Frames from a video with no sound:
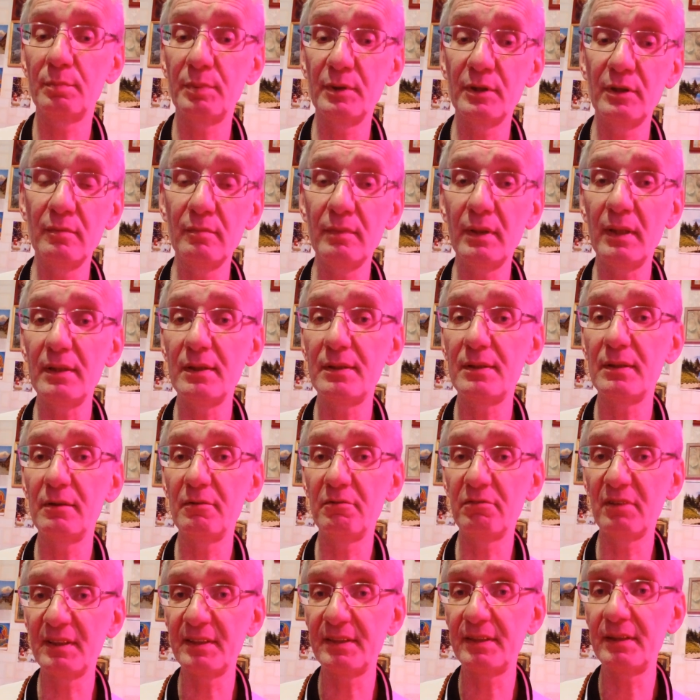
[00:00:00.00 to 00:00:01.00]
понимаете ли,
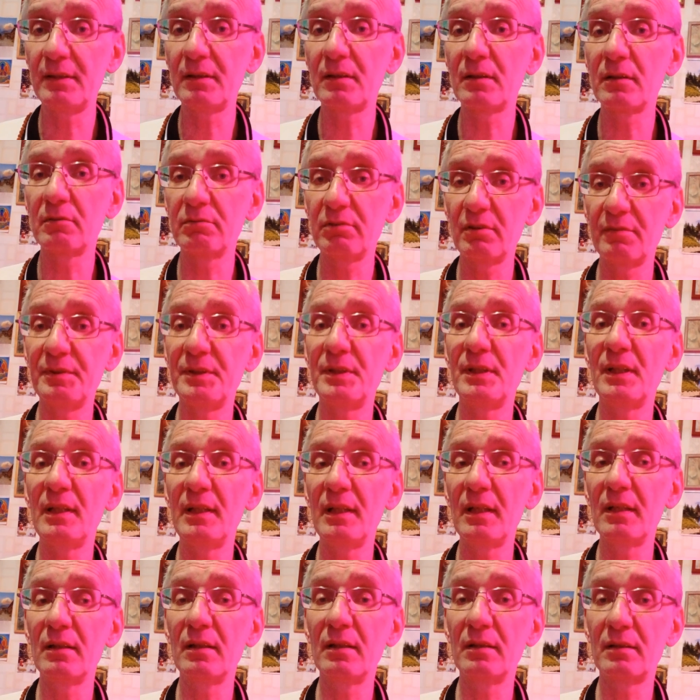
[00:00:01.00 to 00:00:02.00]
возникло во
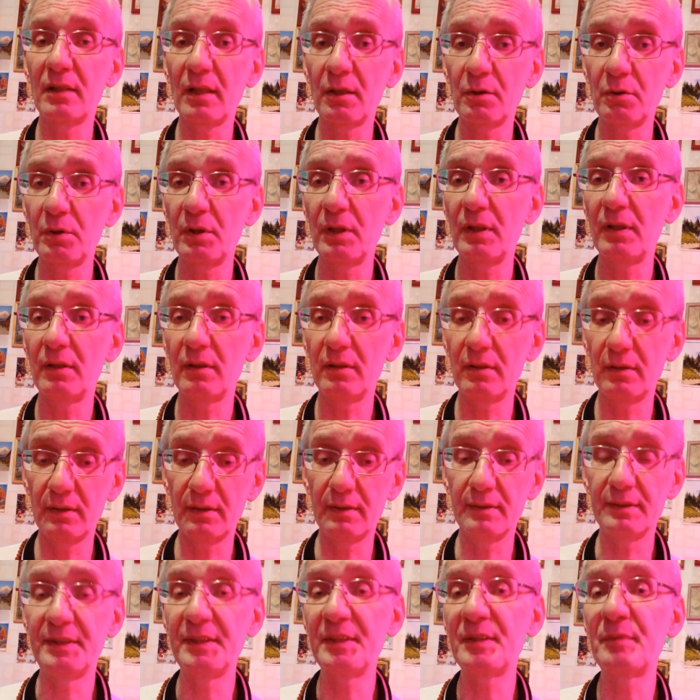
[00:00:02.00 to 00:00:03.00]
Вселенной такой
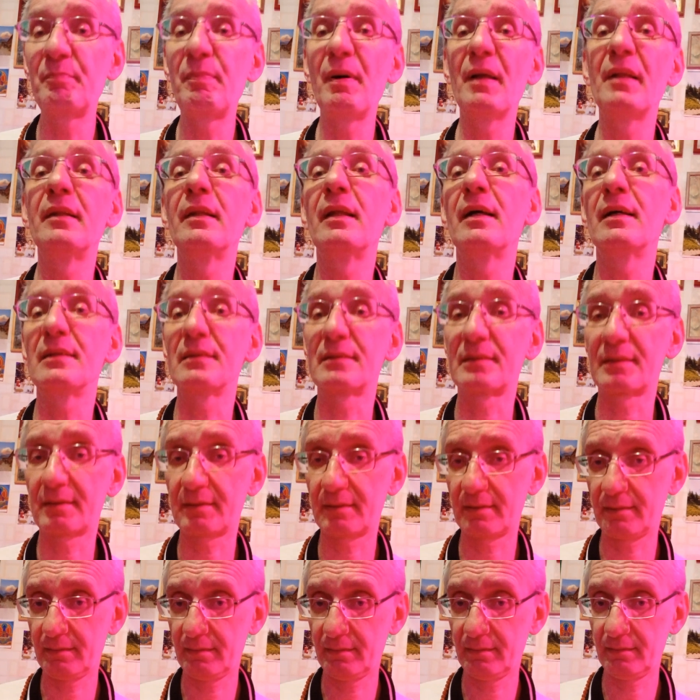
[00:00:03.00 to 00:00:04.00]
э,
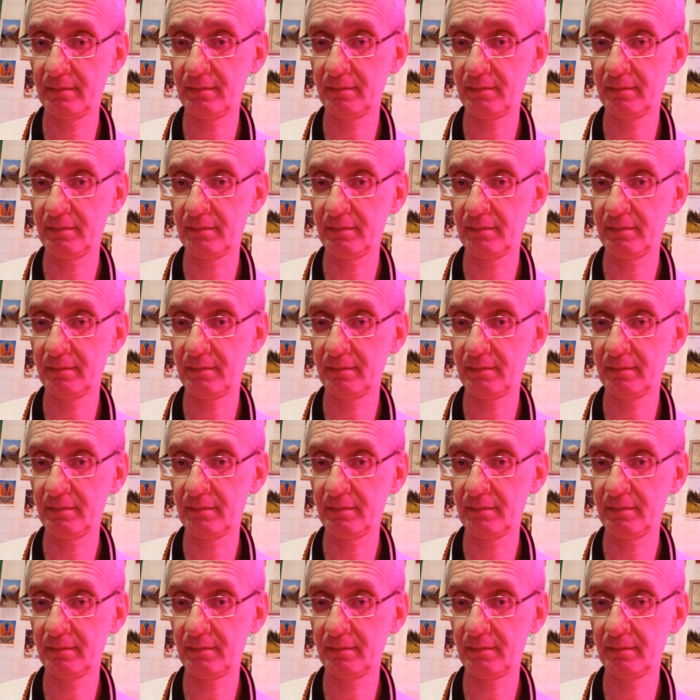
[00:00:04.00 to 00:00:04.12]
дисбаланс,